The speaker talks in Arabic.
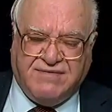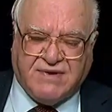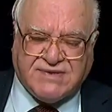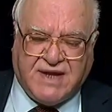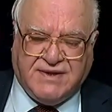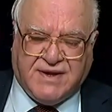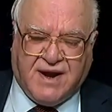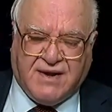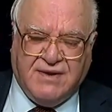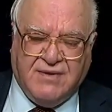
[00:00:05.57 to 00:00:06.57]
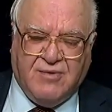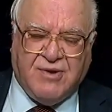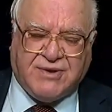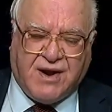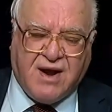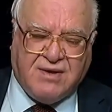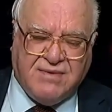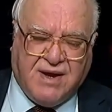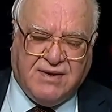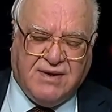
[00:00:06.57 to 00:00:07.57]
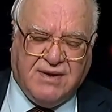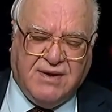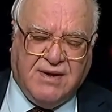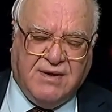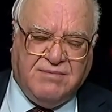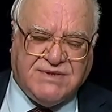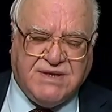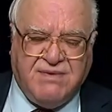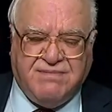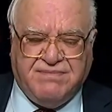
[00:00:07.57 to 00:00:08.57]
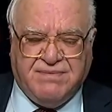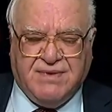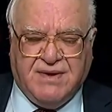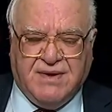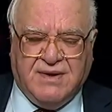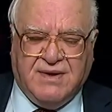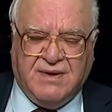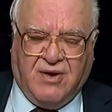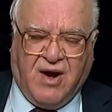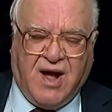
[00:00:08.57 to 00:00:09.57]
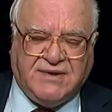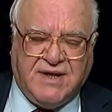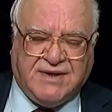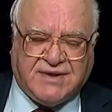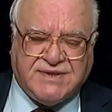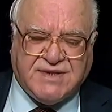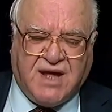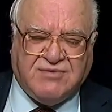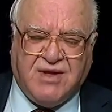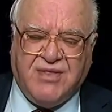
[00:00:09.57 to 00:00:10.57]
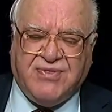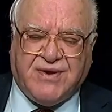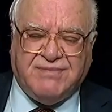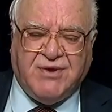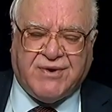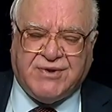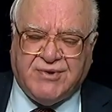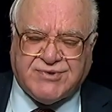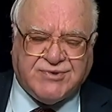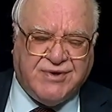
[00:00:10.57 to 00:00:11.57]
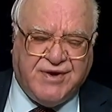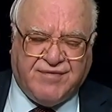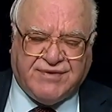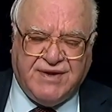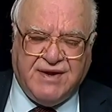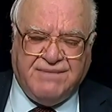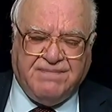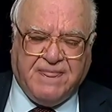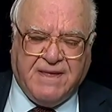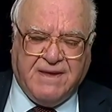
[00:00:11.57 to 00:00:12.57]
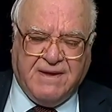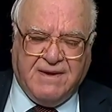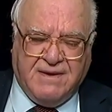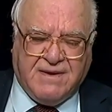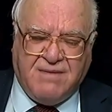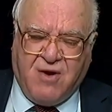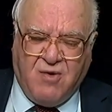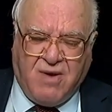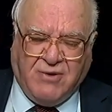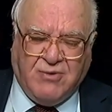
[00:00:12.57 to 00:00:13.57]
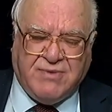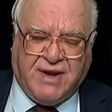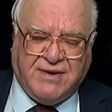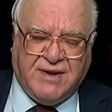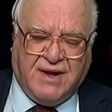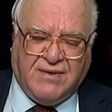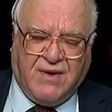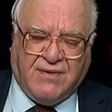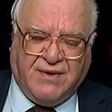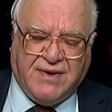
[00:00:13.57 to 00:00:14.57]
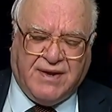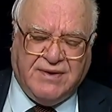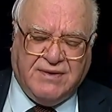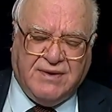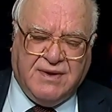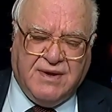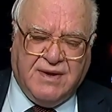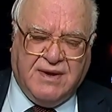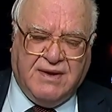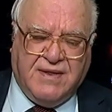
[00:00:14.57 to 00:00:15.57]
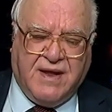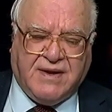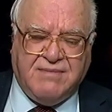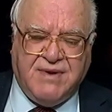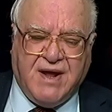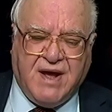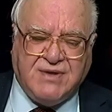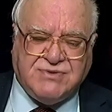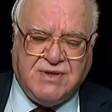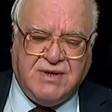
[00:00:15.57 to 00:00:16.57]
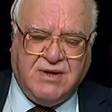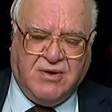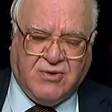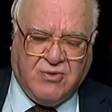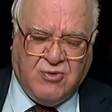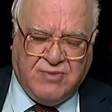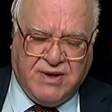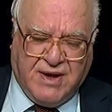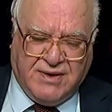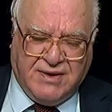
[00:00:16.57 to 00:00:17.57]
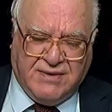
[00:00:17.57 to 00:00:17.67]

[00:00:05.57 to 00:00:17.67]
في الاقتصاد العراقي ومتراكم يعني تمام. بسبب آه، احاديه الاقتصاد تاثر بدوره الاصول النفطيه آه، كما هو معلوم يعني هذا واضح يعني لذلك المنهاج الحكومي يعني